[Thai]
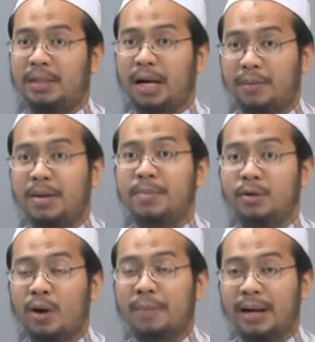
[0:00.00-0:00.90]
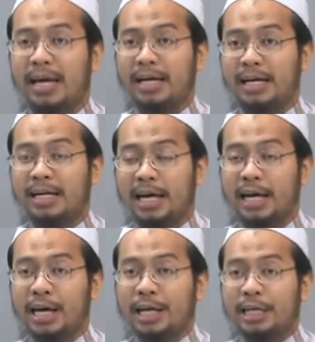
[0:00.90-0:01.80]
ถทำให้มีความคล้ายคลึงเนี่ย
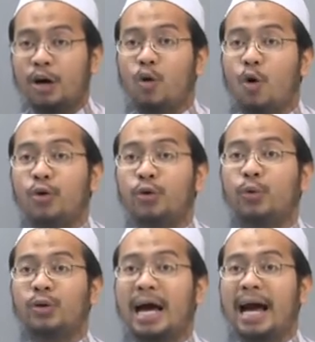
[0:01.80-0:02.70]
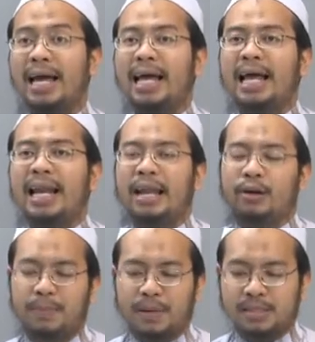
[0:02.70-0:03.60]
ยังคงอยู่ได้ แล้ว
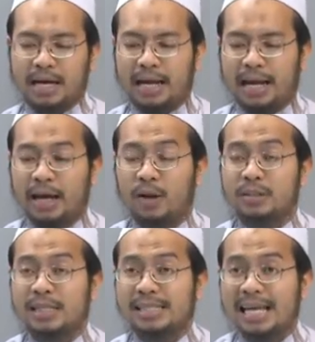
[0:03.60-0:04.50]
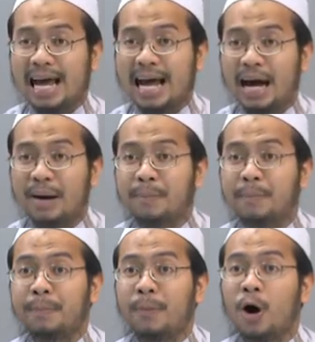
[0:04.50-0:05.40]
นับประษาอะไรเราจะสร้าง
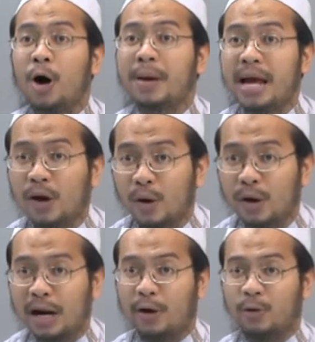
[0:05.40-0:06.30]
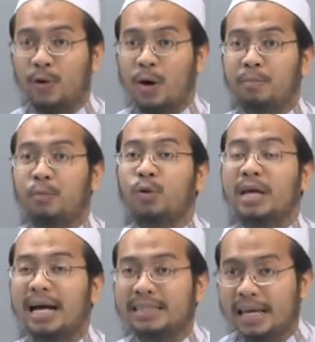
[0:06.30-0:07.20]
พ่อแม่ของเราปู่
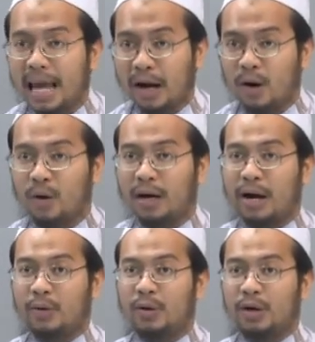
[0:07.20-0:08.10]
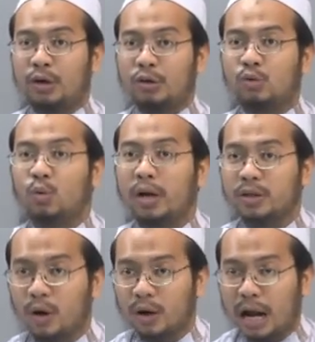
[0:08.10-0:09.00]
ย่าตายายของเราทวด
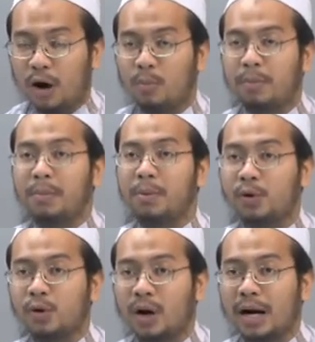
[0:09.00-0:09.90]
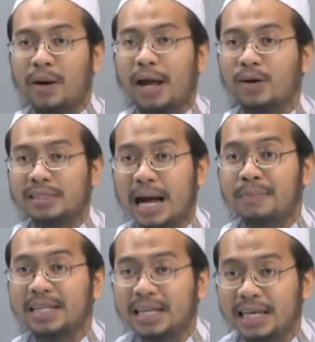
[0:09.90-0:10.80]
ของเราบรรพบุรุษของเราใครก็ตาม
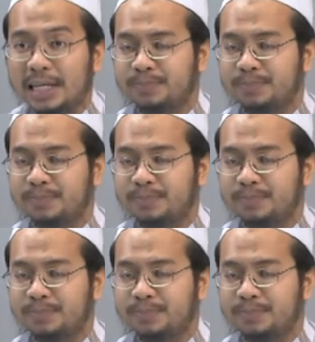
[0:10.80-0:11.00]
ที่